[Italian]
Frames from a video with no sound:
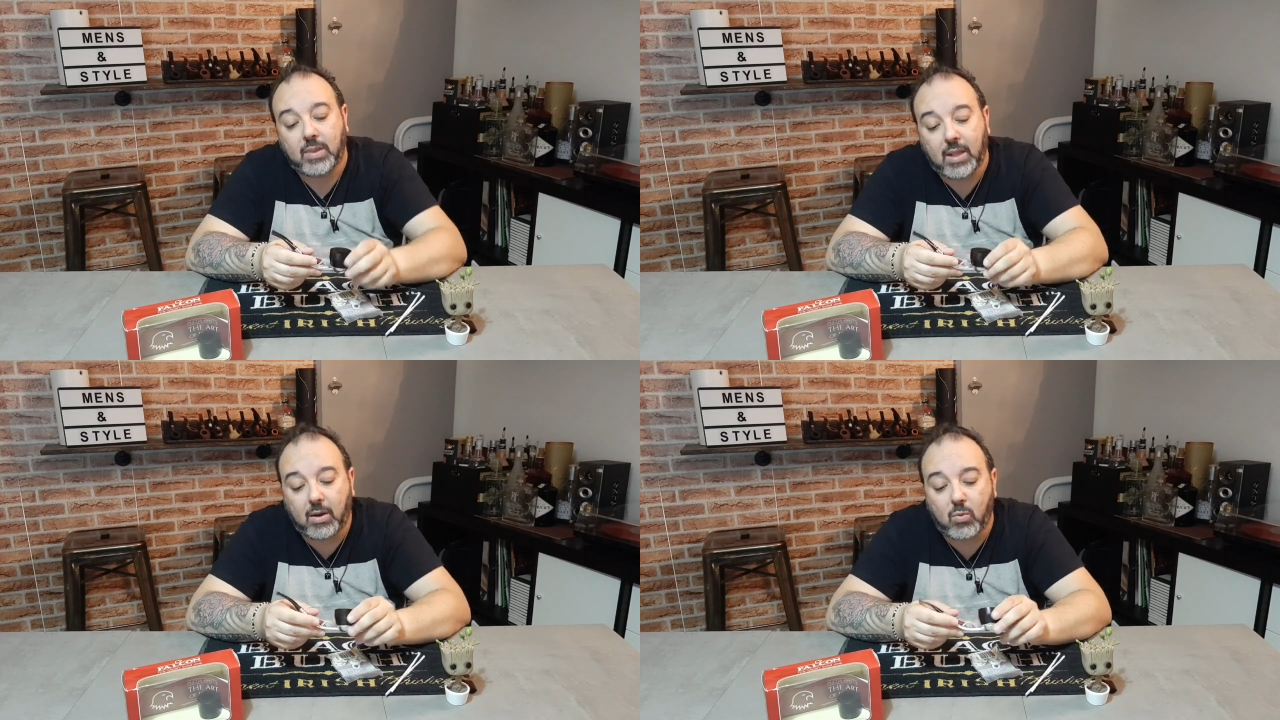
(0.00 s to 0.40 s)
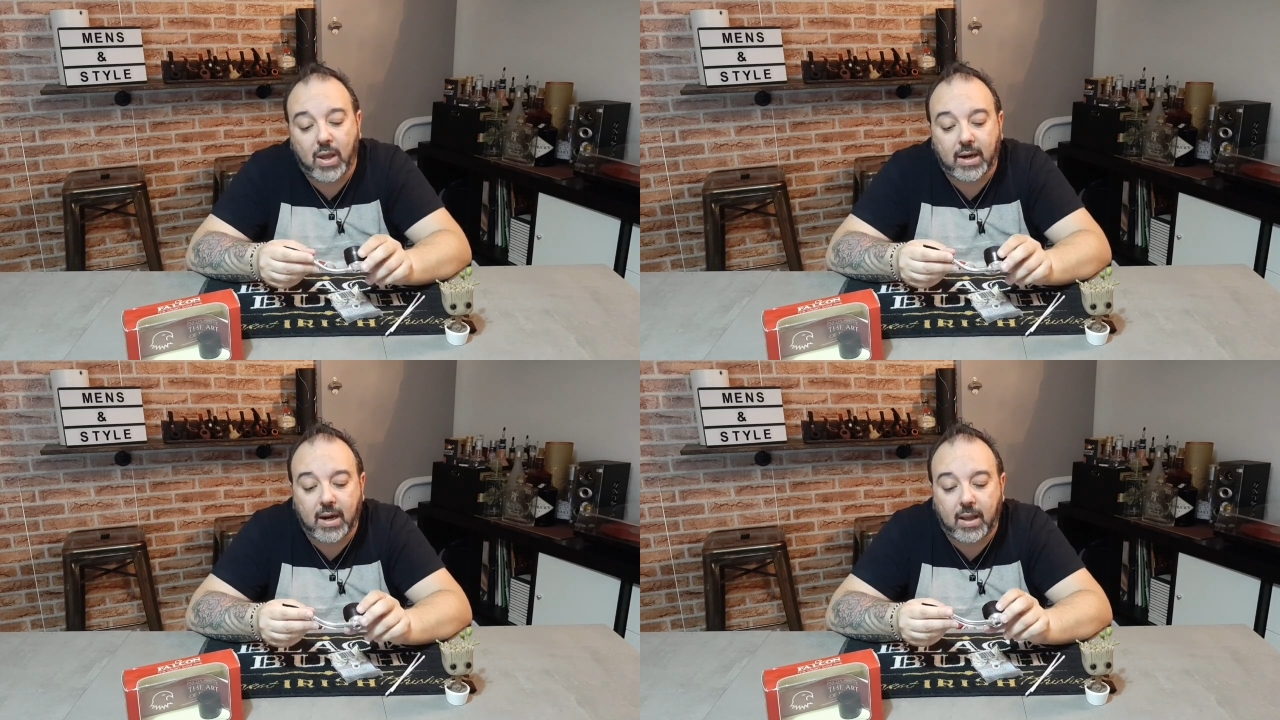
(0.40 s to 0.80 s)
della
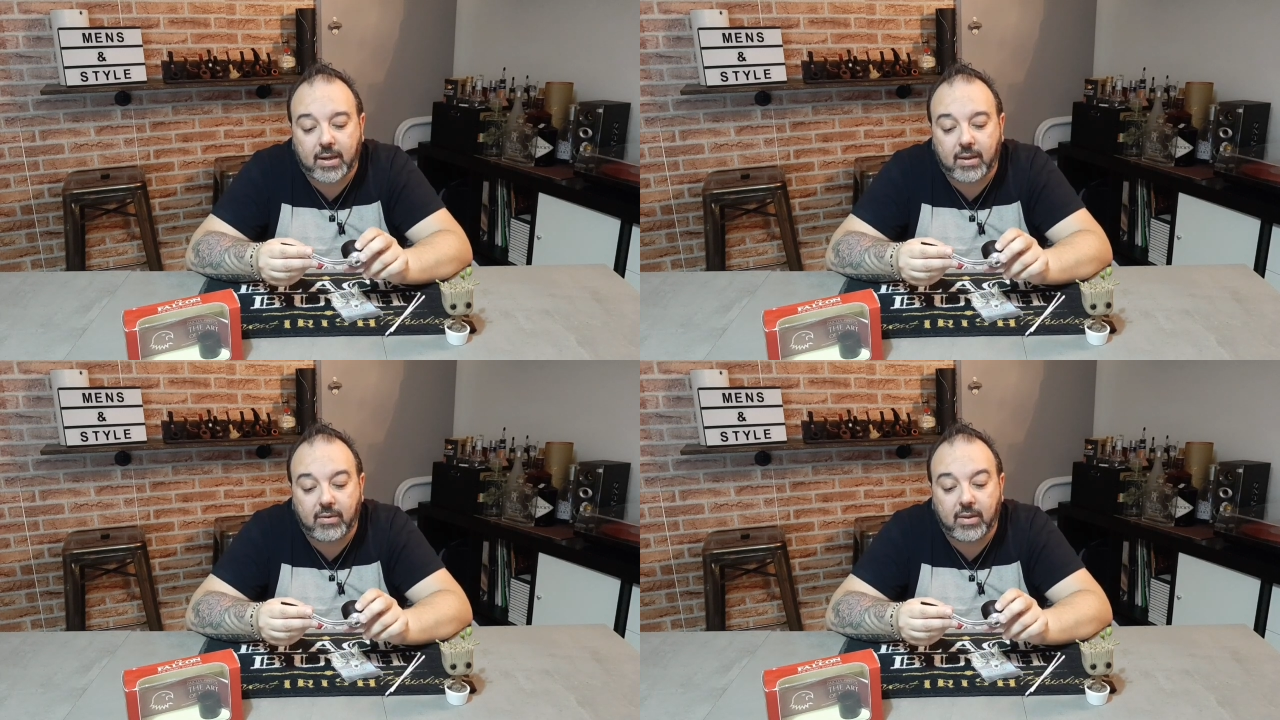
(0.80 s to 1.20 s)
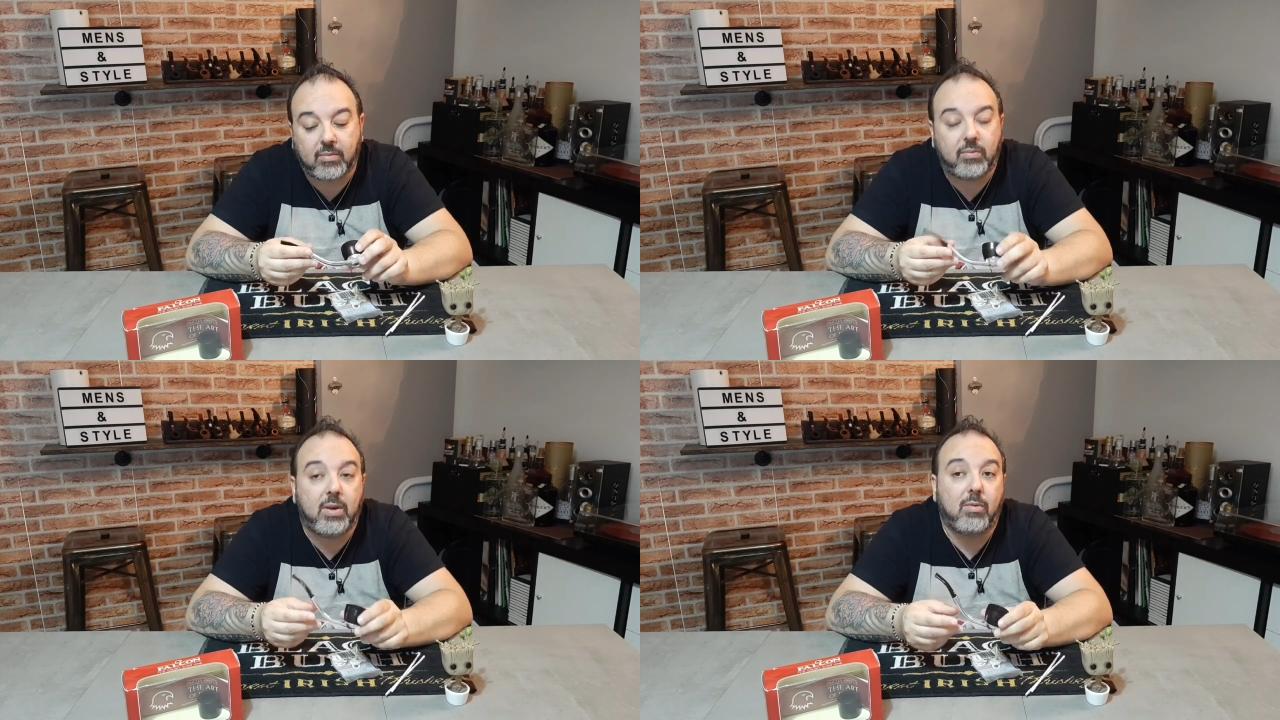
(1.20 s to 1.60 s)
guerra
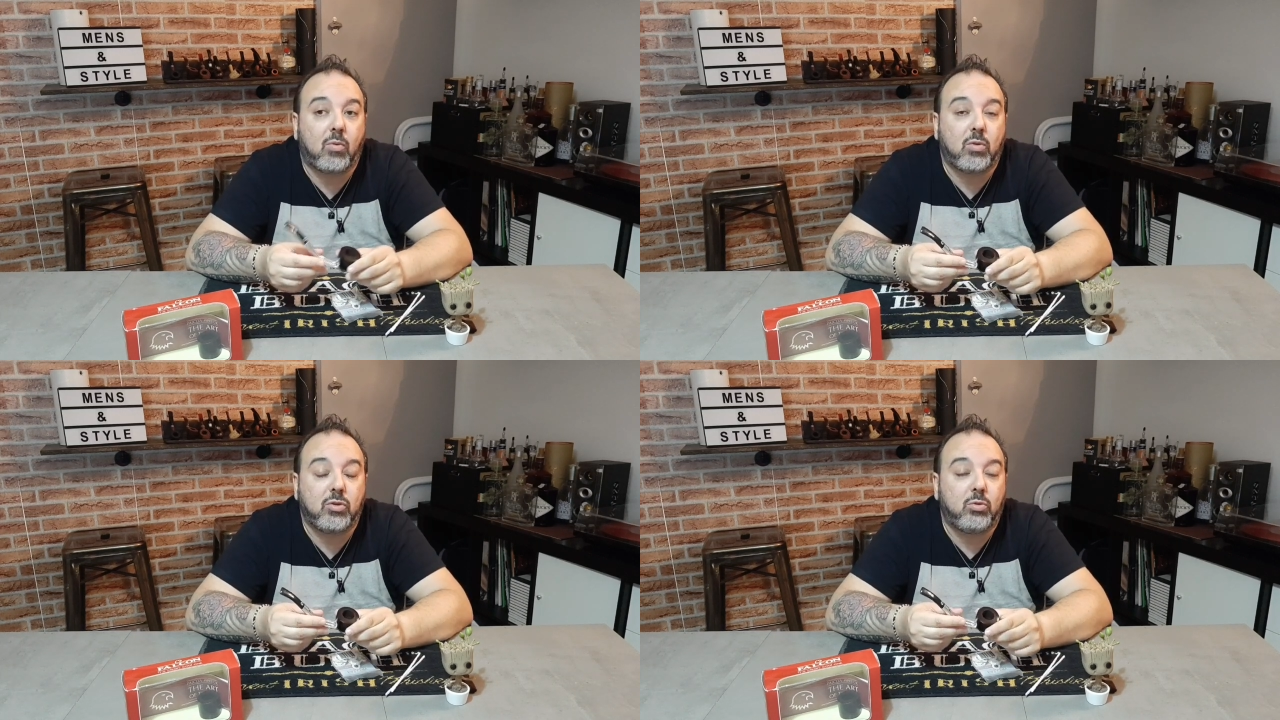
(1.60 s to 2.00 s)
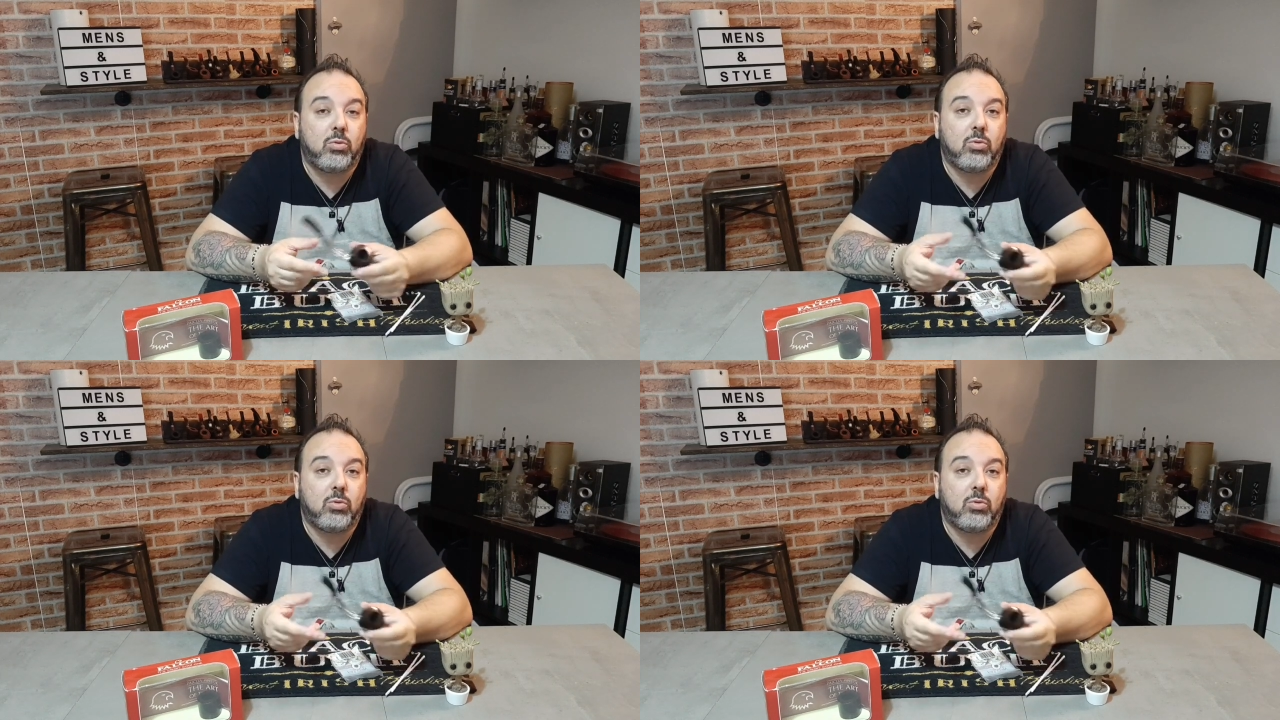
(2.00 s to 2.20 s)
che venivano quasi tutti